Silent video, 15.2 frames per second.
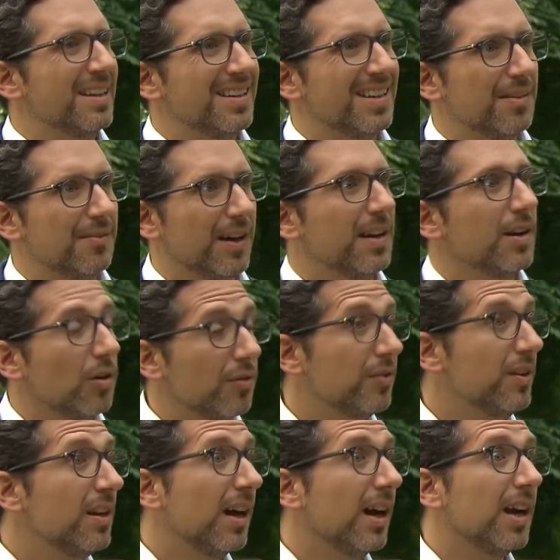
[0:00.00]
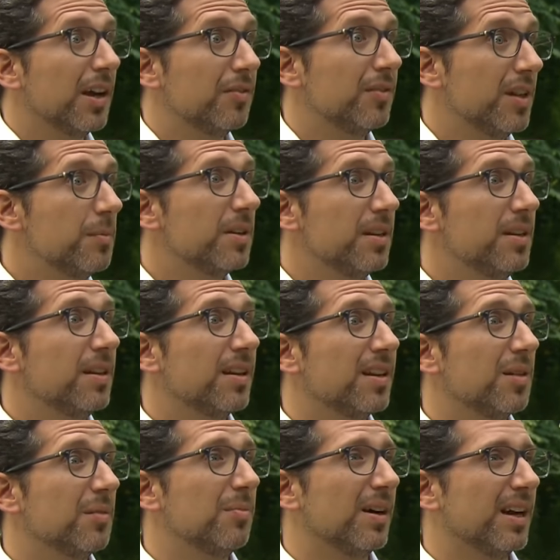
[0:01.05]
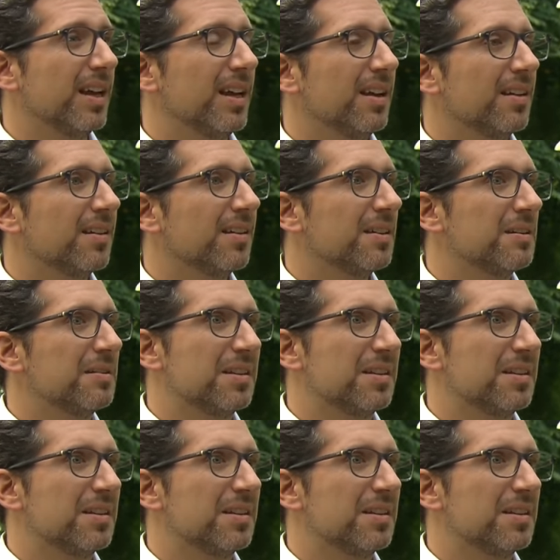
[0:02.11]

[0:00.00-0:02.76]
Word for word: Da waren auch viele AfD-Mitglieder dabei, äh,